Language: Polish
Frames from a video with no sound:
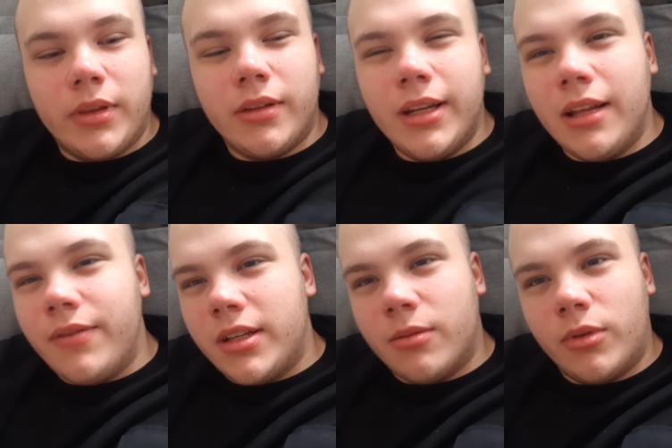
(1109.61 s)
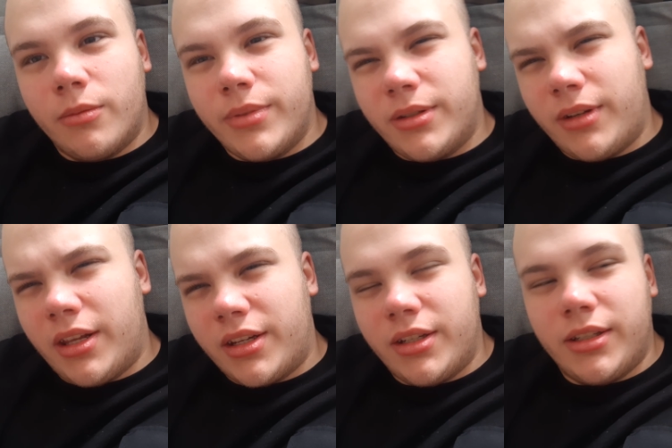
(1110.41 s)
no to nawet wiecie, mogą być
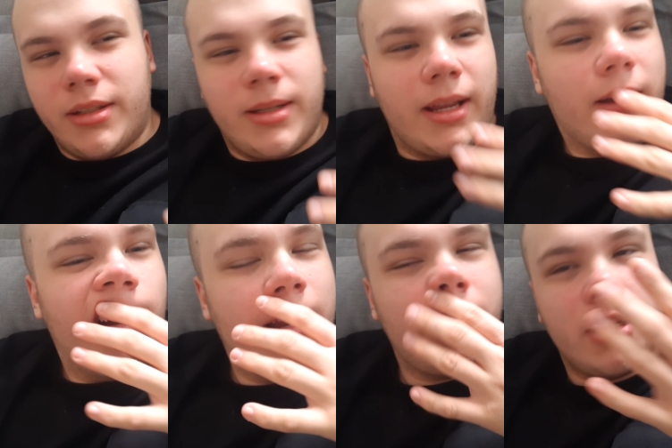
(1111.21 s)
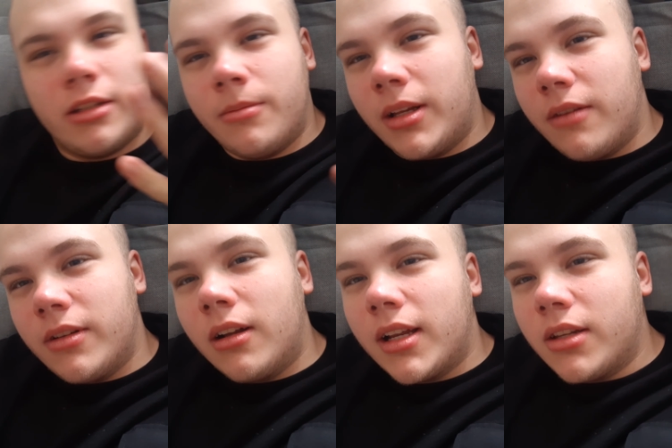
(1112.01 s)
cukierki czy coś takiego, ale wiecie, żebym ja nie
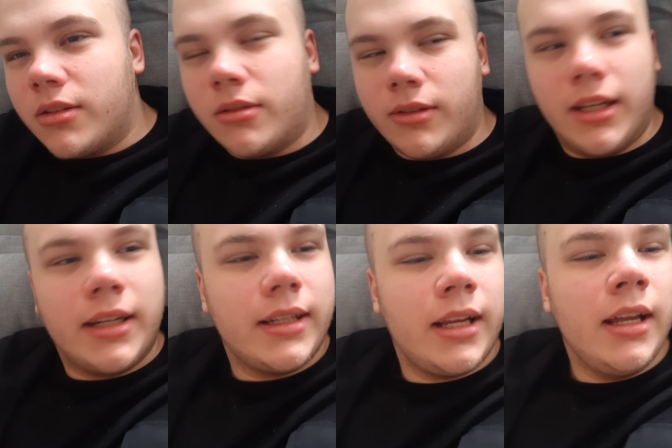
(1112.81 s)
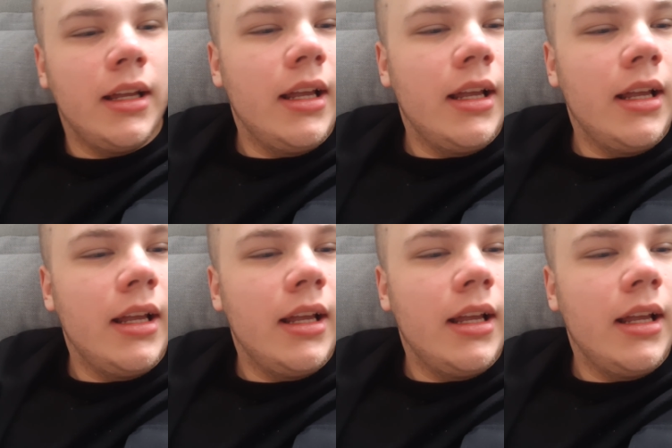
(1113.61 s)
wiedział jaki to jest cukierek, nie?